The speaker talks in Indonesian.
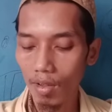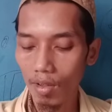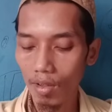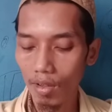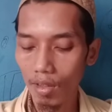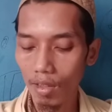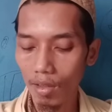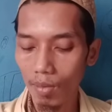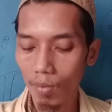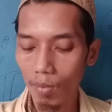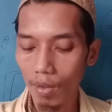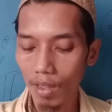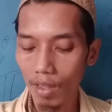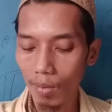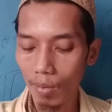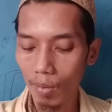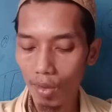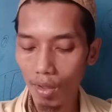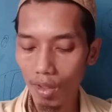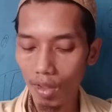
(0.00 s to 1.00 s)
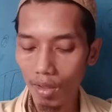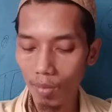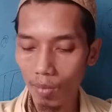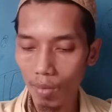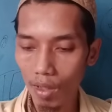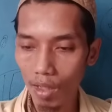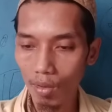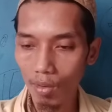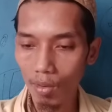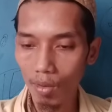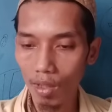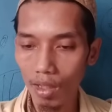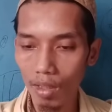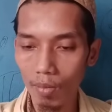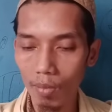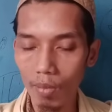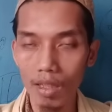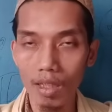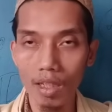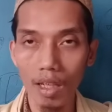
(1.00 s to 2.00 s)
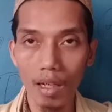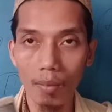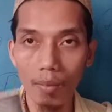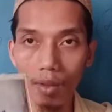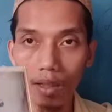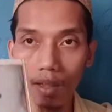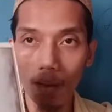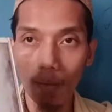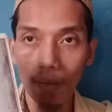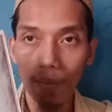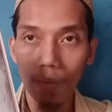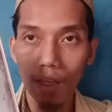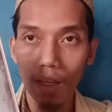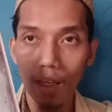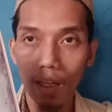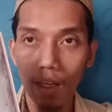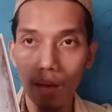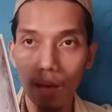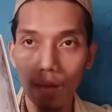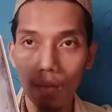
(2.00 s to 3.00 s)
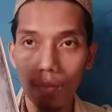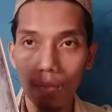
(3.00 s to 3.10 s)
Khalil bin Ibrahim Ad-Dulaimi dalam kitabnya